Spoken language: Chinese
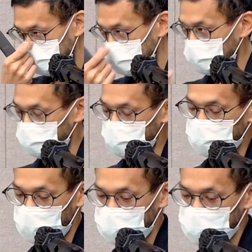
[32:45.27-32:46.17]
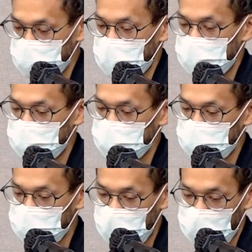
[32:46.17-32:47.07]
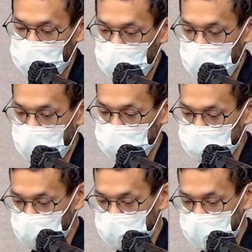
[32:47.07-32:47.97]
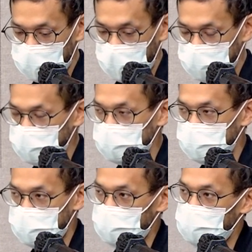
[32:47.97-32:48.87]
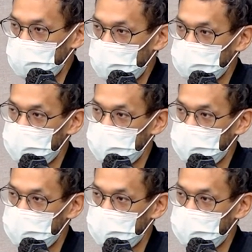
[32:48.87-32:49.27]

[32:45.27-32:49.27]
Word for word: 呃，不同语言去开跨多个平台其实是辛苦的哦。